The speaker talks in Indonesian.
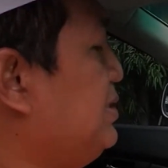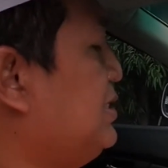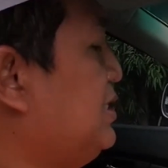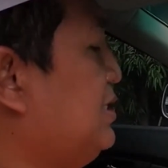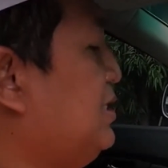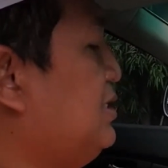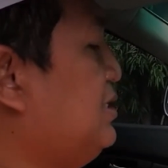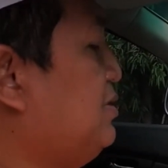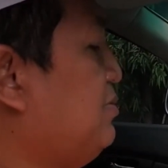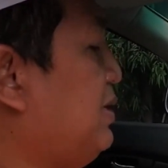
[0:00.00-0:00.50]

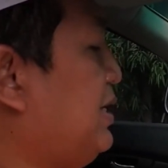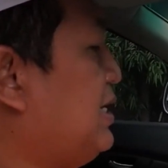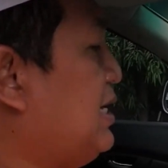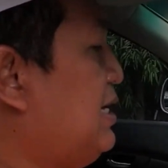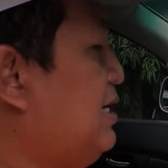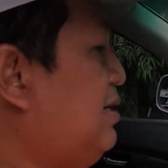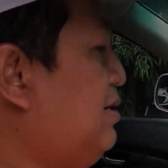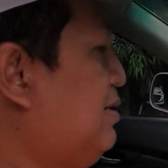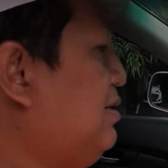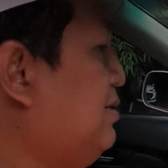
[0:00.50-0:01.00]
bisa
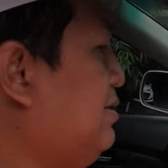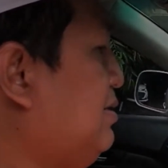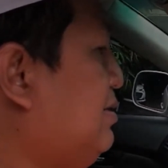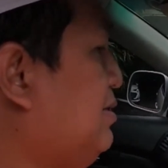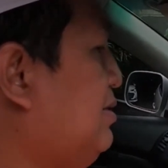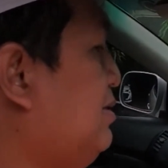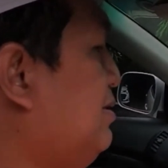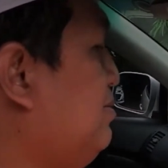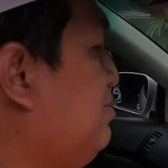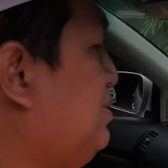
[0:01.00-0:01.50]
disesuaikan
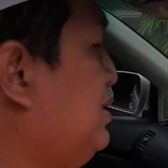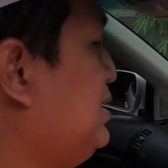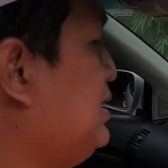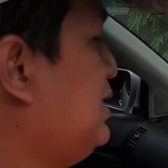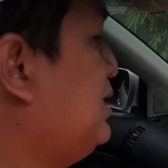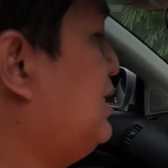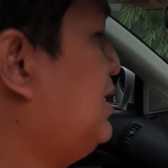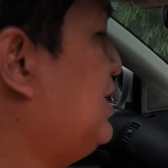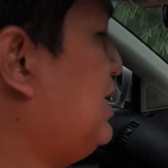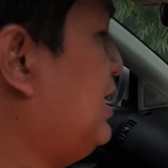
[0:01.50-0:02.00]

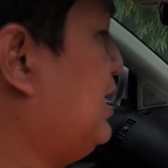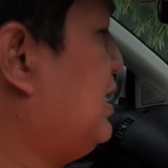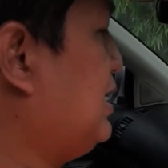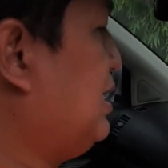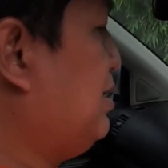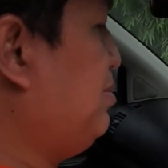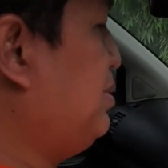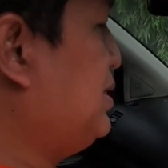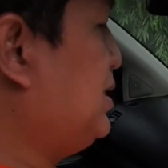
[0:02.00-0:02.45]
bisa dinaikkan